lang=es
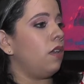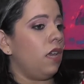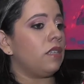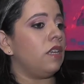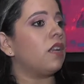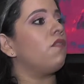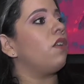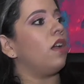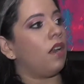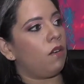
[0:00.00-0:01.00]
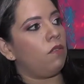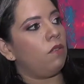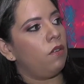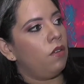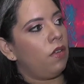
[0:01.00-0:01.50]
y así reflejarlo
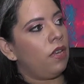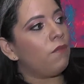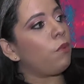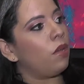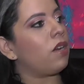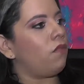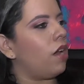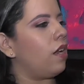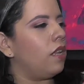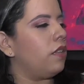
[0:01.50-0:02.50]
y poder reflejar el